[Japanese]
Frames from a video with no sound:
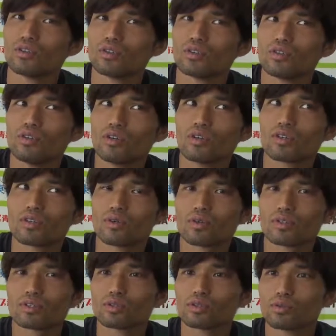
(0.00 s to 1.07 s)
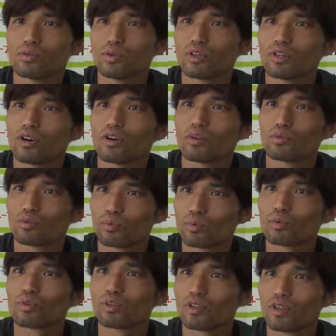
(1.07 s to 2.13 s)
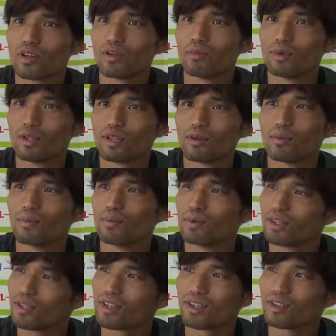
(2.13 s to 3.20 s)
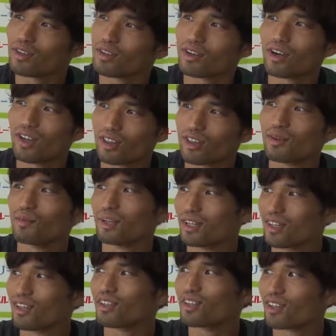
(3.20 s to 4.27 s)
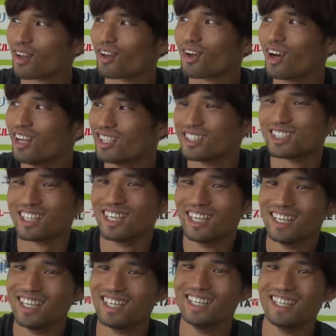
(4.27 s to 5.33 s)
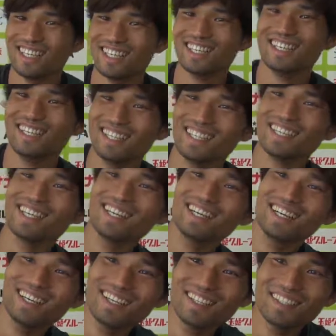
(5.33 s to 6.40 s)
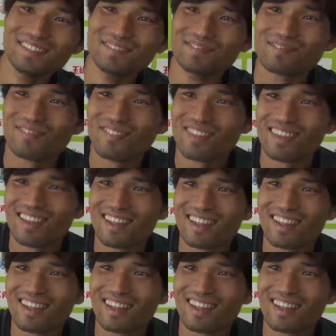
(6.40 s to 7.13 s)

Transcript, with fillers: いで人がすごいなと思って見て見てたっていうかやって,、ま、やってた感じがいやあなたの2ゴ